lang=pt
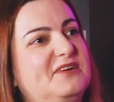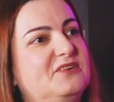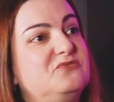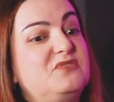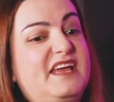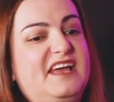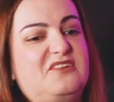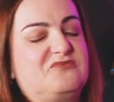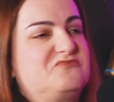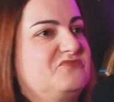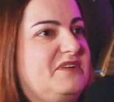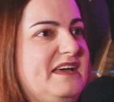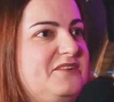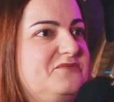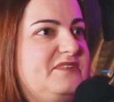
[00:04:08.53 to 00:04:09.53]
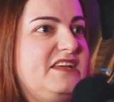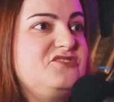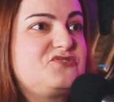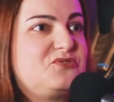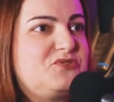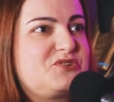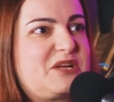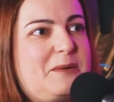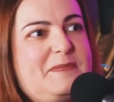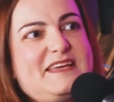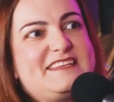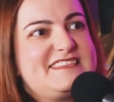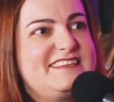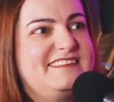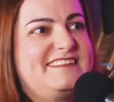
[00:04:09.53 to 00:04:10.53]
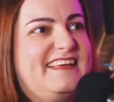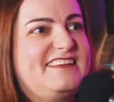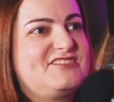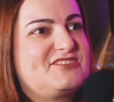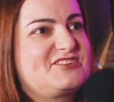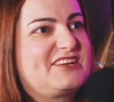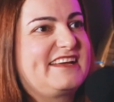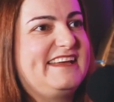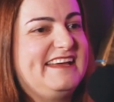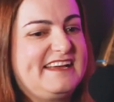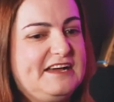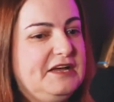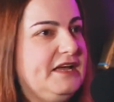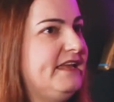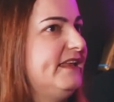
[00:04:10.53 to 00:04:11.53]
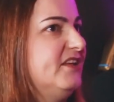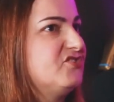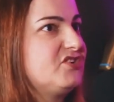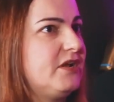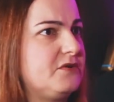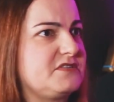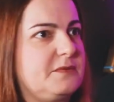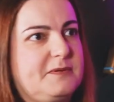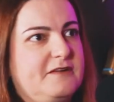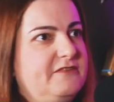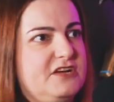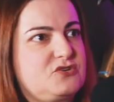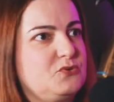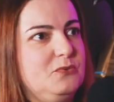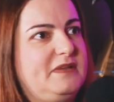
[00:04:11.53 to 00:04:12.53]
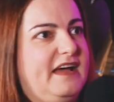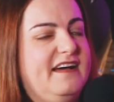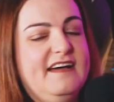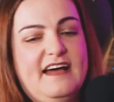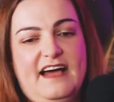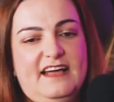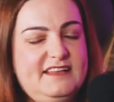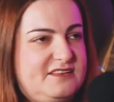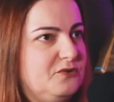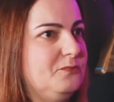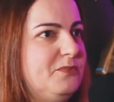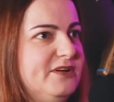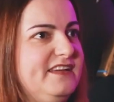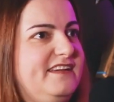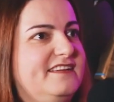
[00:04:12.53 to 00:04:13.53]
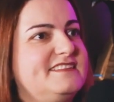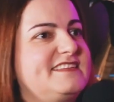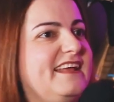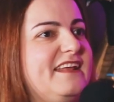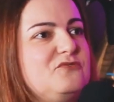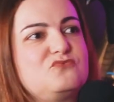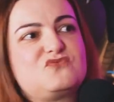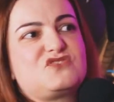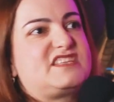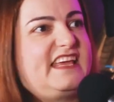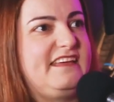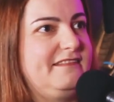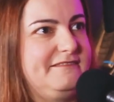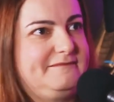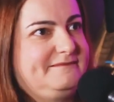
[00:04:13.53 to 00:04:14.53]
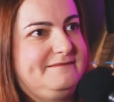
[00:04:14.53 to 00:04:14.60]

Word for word: Eu não quero, não quero nem de dor de cabeça, né, de enxaqueca e nem de náusea, porque vai juntar. Ah, então põe aí, sei lá, um Z.